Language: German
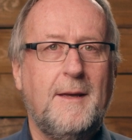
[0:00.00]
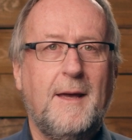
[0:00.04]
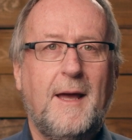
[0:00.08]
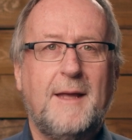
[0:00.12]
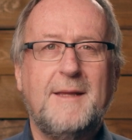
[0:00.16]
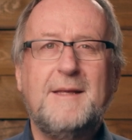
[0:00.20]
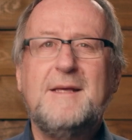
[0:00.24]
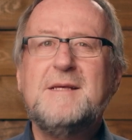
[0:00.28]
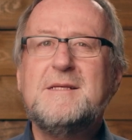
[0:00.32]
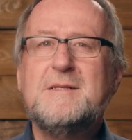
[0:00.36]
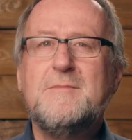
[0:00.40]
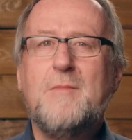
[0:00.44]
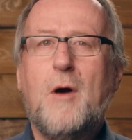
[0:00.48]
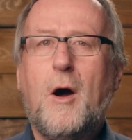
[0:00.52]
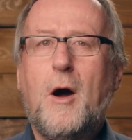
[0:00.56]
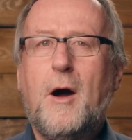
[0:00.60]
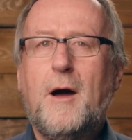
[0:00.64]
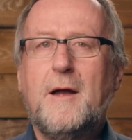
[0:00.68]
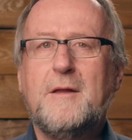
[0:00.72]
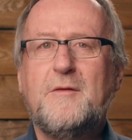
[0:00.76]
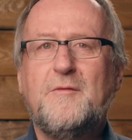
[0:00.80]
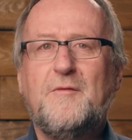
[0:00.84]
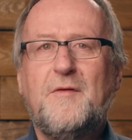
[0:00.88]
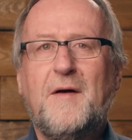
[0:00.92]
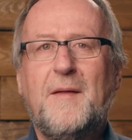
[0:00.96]
An diesem
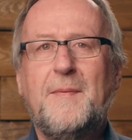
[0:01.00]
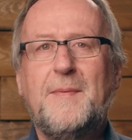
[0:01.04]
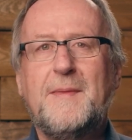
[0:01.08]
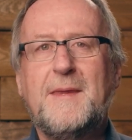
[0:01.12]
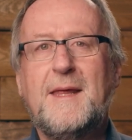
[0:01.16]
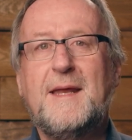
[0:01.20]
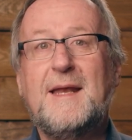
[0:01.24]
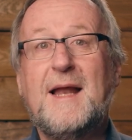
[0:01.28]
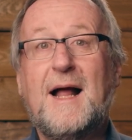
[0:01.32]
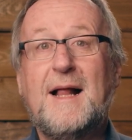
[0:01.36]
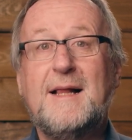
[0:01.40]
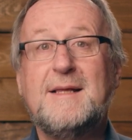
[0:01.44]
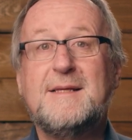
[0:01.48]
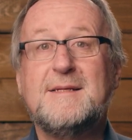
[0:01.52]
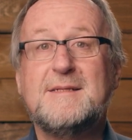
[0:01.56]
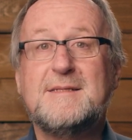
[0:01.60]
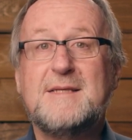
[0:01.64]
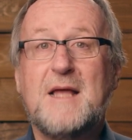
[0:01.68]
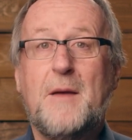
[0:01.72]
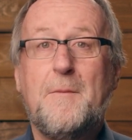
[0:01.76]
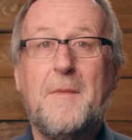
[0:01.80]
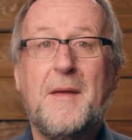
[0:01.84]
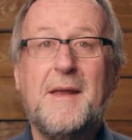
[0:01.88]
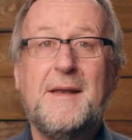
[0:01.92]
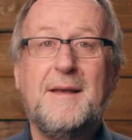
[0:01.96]
Ort fanden in
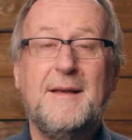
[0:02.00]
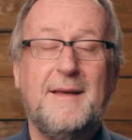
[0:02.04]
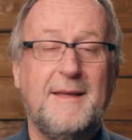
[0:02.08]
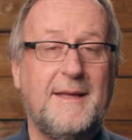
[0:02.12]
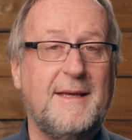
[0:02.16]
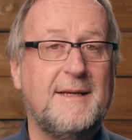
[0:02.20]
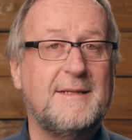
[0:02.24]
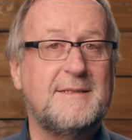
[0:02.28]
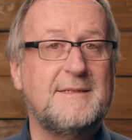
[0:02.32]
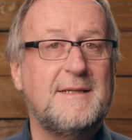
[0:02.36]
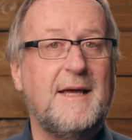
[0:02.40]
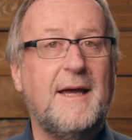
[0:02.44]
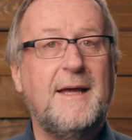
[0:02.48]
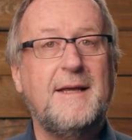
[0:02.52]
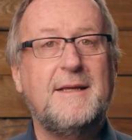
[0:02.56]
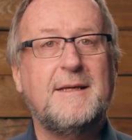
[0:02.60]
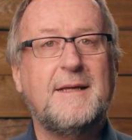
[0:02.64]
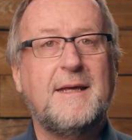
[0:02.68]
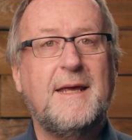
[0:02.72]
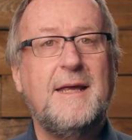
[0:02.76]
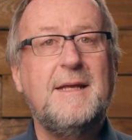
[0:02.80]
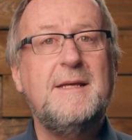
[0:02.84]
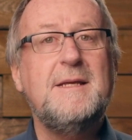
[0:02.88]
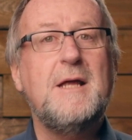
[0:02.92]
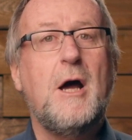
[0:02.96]
alttestamentlicher
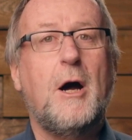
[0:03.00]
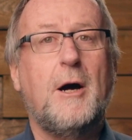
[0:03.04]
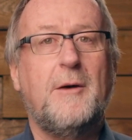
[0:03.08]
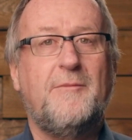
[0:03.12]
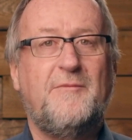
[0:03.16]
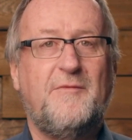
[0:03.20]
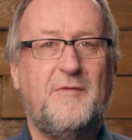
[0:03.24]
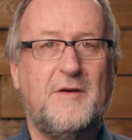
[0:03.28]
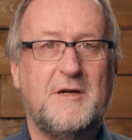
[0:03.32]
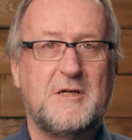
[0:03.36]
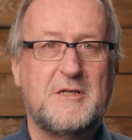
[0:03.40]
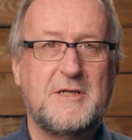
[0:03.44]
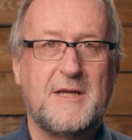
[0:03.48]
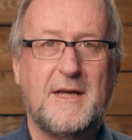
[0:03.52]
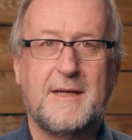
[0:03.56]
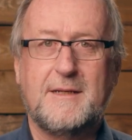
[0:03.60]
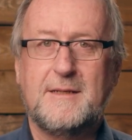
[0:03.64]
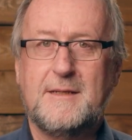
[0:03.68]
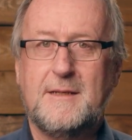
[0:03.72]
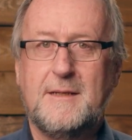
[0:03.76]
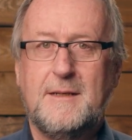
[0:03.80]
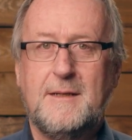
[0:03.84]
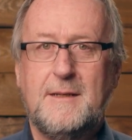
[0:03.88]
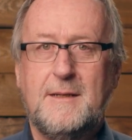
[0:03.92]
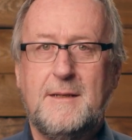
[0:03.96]
Zeit Kinderopfer
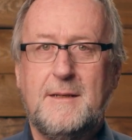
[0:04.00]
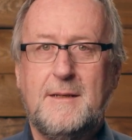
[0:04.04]
statt.